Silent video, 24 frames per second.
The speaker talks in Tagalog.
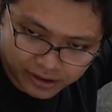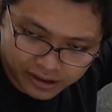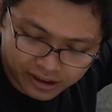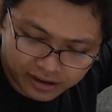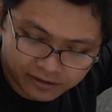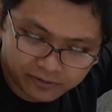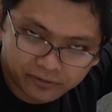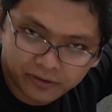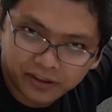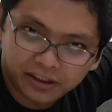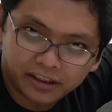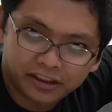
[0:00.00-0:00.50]

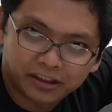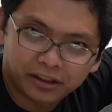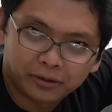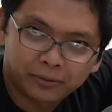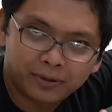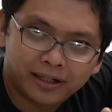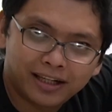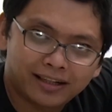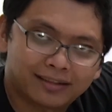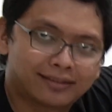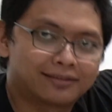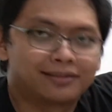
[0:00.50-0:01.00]
Infinity
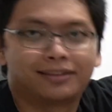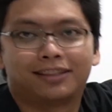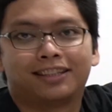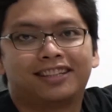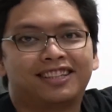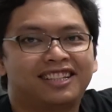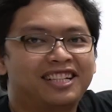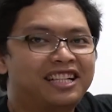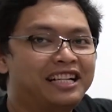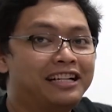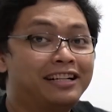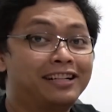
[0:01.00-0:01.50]
War.
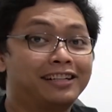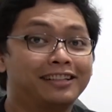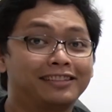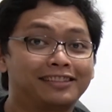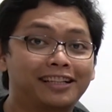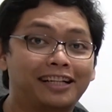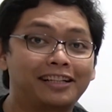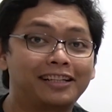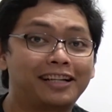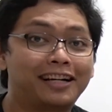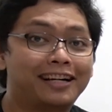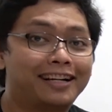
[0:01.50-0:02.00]

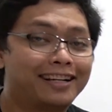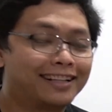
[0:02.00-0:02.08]
Sana